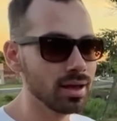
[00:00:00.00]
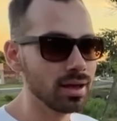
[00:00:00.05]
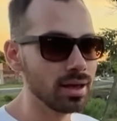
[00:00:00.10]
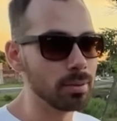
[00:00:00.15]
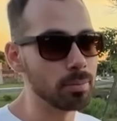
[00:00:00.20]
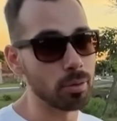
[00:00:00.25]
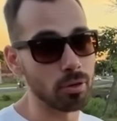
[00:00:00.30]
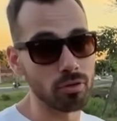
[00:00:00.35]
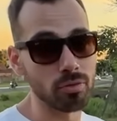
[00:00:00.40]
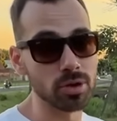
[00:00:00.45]
e
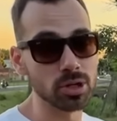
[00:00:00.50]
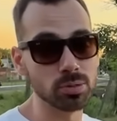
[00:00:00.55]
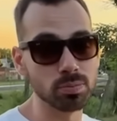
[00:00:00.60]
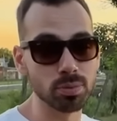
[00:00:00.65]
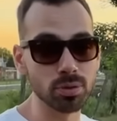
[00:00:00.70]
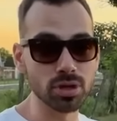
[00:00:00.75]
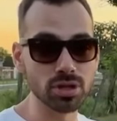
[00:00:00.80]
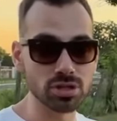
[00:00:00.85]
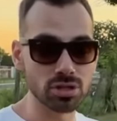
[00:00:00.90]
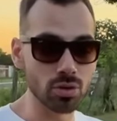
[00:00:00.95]
provavelmente
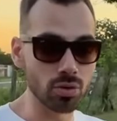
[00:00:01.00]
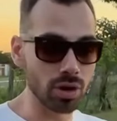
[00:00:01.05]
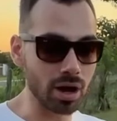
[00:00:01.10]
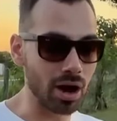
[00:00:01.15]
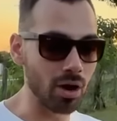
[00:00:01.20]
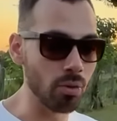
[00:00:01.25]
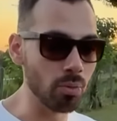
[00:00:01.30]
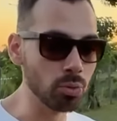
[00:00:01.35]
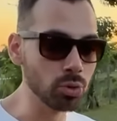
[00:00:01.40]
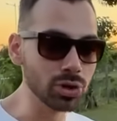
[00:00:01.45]
por isso que o
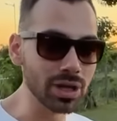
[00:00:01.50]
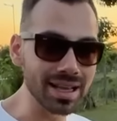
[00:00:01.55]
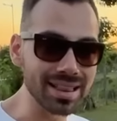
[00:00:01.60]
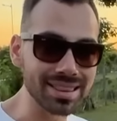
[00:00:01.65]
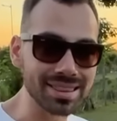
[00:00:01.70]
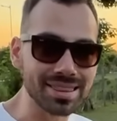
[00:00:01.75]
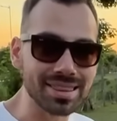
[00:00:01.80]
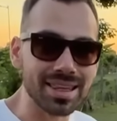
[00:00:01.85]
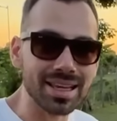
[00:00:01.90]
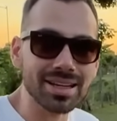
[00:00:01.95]
carro muda
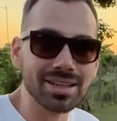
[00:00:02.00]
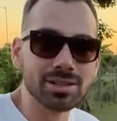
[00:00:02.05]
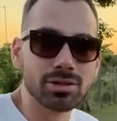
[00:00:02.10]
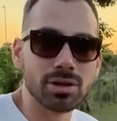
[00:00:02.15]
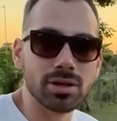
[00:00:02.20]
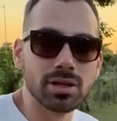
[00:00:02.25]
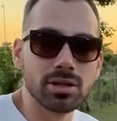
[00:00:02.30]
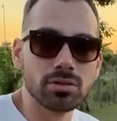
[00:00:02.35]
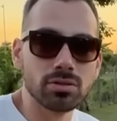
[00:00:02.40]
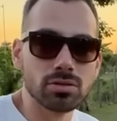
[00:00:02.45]
tanto
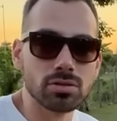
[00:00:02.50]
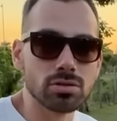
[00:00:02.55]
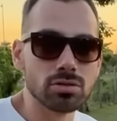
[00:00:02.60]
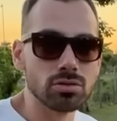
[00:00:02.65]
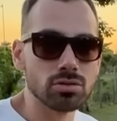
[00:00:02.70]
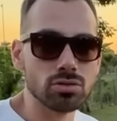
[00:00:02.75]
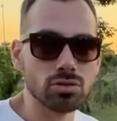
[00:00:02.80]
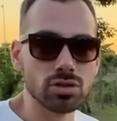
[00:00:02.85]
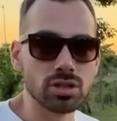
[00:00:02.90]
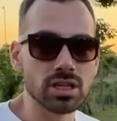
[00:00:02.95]
ali nos,
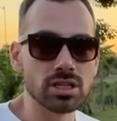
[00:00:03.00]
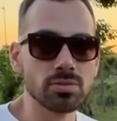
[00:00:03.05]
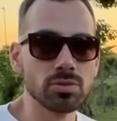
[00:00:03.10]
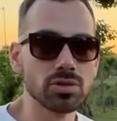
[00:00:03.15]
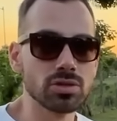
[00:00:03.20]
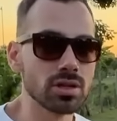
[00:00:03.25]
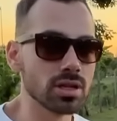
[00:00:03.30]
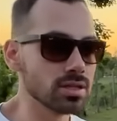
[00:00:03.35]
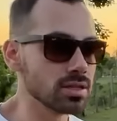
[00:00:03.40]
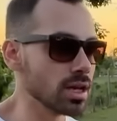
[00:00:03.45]
nos
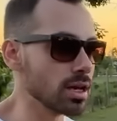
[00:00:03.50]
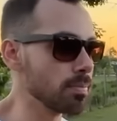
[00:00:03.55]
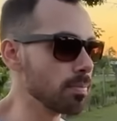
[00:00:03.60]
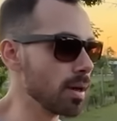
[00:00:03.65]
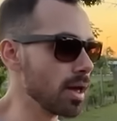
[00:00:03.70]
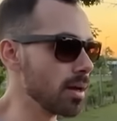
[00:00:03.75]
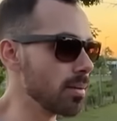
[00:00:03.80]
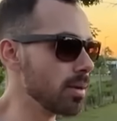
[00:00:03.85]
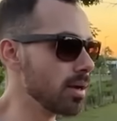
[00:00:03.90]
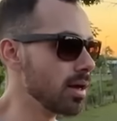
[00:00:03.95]
6.200
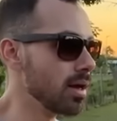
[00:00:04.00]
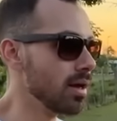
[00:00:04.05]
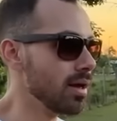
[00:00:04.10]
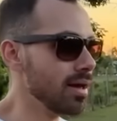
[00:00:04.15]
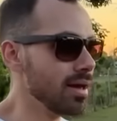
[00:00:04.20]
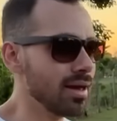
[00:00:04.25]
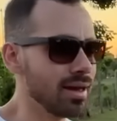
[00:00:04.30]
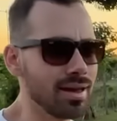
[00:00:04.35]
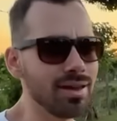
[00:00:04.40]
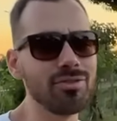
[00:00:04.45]
RPM.
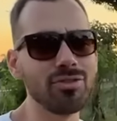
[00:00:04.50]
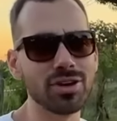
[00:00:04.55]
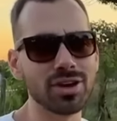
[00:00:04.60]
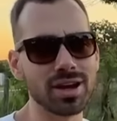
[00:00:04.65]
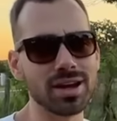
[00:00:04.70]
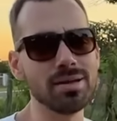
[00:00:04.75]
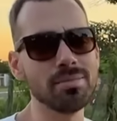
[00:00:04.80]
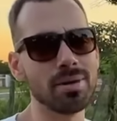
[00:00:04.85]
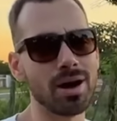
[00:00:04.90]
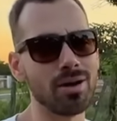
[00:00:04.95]
E fica
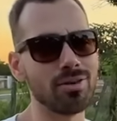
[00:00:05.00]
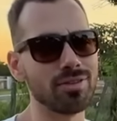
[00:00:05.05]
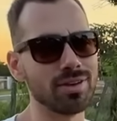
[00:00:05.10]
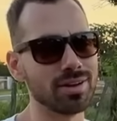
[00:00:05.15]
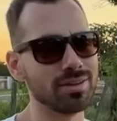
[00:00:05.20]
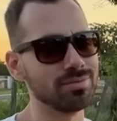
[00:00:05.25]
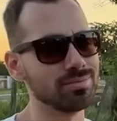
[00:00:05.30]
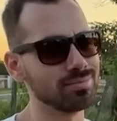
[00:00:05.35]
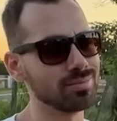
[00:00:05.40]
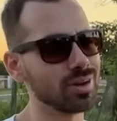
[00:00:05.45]
animal, velho.
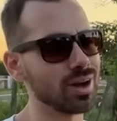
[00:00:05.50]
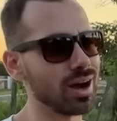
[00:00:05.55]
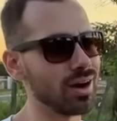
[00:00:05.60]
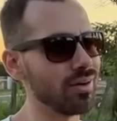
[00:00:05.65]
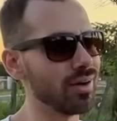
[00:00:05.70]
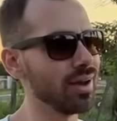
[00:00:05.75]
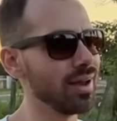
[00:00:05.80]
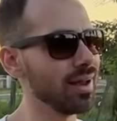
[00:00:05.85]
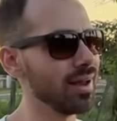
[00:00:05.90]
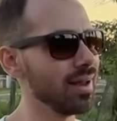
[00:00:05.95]
O
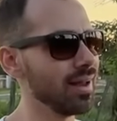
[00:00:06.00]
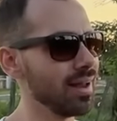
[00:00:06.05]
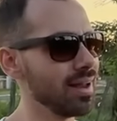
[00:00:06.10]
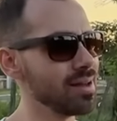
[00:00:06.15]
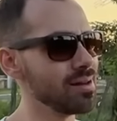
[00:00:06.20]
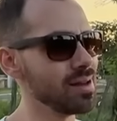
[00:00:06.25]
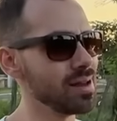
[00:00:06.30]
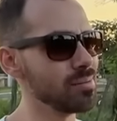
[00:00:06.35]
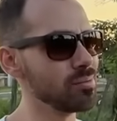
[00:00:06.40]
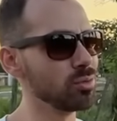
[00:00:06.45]
carro é,
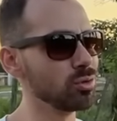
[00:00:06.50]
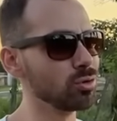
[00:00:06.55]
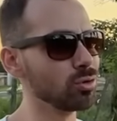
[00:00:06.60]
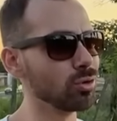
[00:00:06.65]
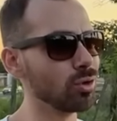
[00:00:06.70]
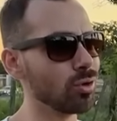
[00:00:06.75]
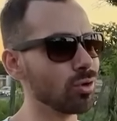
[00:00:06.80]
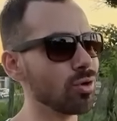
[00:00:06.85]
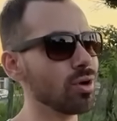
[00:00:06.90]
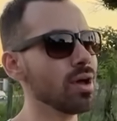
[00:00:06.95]
é, é muito
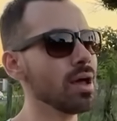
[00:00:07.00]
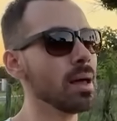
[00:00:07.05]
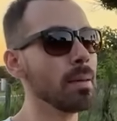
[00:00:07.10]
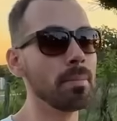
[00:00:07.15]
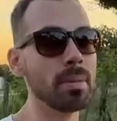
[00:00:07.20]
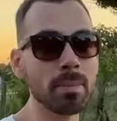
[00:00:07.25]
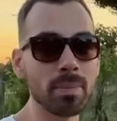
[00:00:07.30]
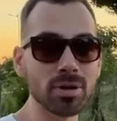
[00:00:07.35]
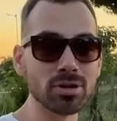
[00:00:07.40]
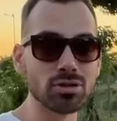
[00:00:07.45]
louco.
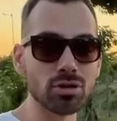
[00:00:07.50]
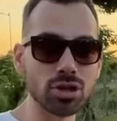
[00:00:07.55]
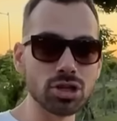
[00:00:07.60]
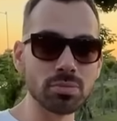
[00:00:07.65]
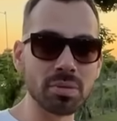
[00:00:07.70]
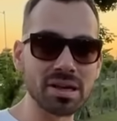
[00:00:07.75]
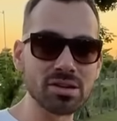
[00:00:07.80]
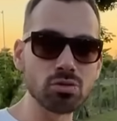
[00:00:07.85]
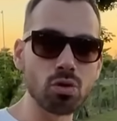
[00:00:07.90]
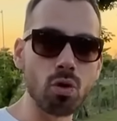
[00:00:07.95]
Me impressionou
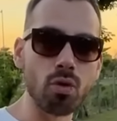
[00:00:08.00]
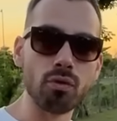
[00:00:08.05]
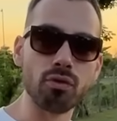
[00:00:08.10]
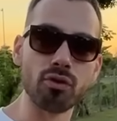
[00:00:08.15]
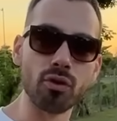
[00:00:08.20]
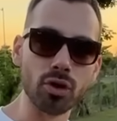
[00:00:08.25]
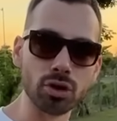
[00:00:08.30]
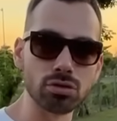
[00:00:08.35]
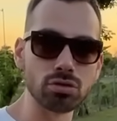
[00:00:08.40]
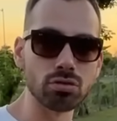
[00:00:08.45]
demais o
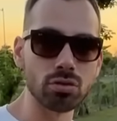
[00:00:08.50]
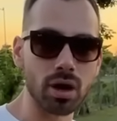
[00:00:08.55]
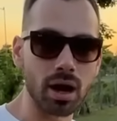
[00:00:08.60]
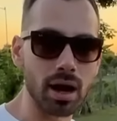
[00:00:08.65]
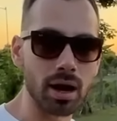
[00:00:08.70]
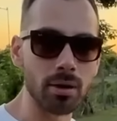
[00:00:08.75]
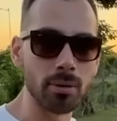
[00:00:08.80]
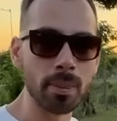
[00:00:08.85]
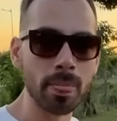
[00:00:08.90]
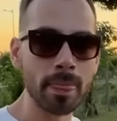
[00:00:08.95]
conforto do
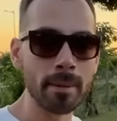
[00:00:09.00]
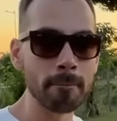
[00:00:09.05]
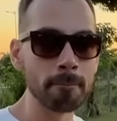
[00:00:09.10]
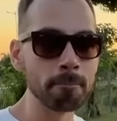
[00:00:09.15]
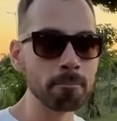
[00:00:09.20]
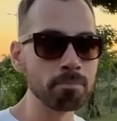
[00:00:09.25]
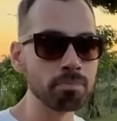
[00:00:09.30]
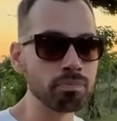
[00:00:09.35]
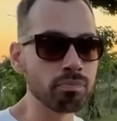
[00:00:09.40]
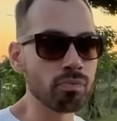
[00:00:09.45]
carro,
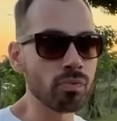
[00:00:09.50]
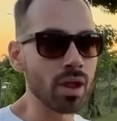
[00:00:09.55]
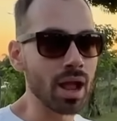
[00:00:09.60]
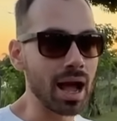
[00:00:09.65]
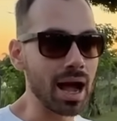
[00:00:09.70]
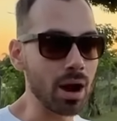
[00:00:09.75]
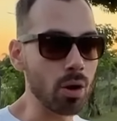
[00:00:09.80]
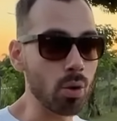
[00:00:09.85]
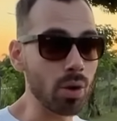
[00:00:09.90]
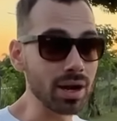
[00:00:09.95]

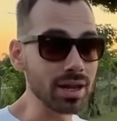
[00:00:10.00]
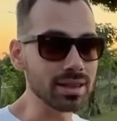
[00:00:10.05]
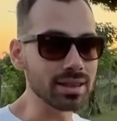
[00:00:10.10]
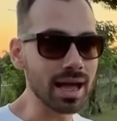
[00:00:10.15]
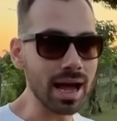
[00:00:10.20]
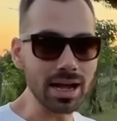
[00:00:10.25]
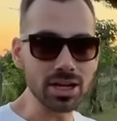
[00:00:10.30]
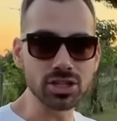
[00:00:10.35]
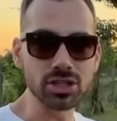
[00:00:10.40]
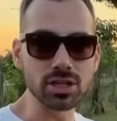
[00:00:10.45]
a
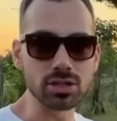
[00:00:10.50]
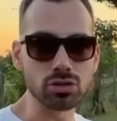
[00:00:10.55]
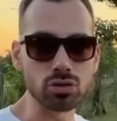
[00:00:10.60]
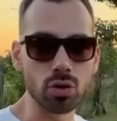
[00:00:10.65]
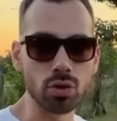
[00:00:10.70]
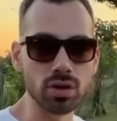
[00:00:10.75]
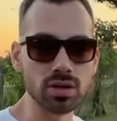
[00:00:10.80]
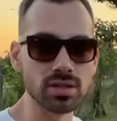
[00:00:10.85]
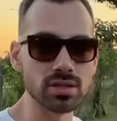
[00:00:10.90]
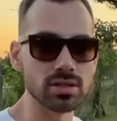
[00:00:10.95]
qualidade das
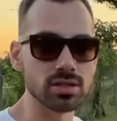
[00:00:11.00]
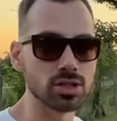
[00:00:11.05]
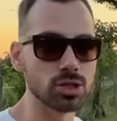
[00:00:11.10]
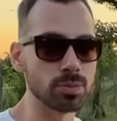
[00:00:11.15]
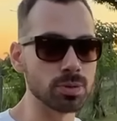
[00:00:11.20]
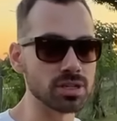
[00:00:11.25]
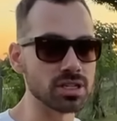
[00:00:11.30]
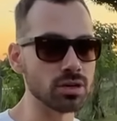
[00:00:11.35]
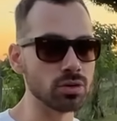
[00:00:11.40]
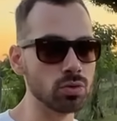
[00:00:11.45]
coisas.
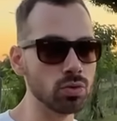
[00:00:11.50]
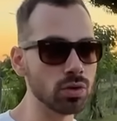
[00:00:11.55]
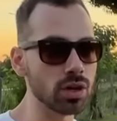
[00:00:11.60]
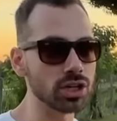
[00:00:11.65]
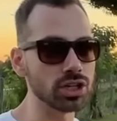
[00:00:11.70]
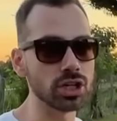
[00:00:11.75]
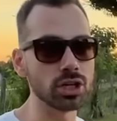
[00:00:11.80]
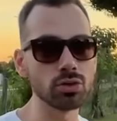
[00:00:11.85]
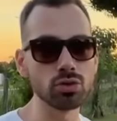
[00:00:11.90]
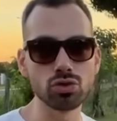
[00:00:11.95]
Tipo assim, eu nunca
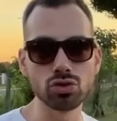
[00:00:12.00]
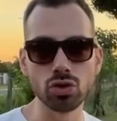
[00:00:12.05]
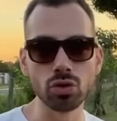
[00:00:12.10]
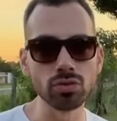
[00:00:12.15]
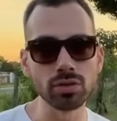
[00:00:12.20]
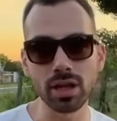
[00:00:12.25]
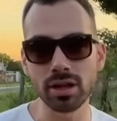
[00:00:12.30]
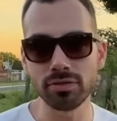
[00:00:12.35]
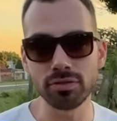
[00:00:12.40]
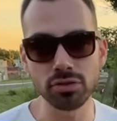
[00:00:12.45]
achei que o som
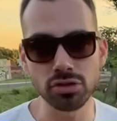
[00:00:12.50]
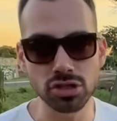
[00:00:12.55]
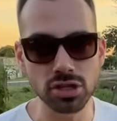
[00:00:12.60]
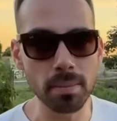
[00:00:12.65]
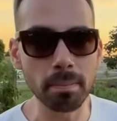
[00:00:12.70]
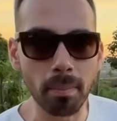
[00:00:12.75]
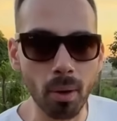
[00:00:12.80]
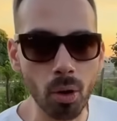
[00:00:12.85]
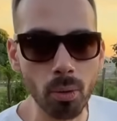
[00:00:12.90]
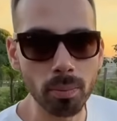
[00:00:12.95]
dela fosse ser
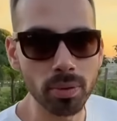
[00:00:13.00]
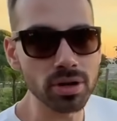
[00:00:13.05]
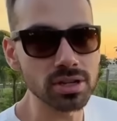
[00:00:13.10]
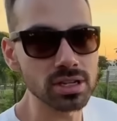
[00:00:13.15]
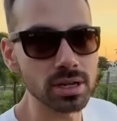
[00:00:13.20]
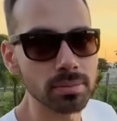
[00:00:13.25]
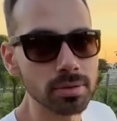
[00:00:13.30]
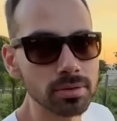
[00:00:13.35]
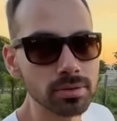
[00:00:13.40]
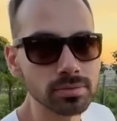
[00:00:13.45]
bom, por
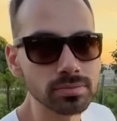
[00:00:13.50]
exemplo.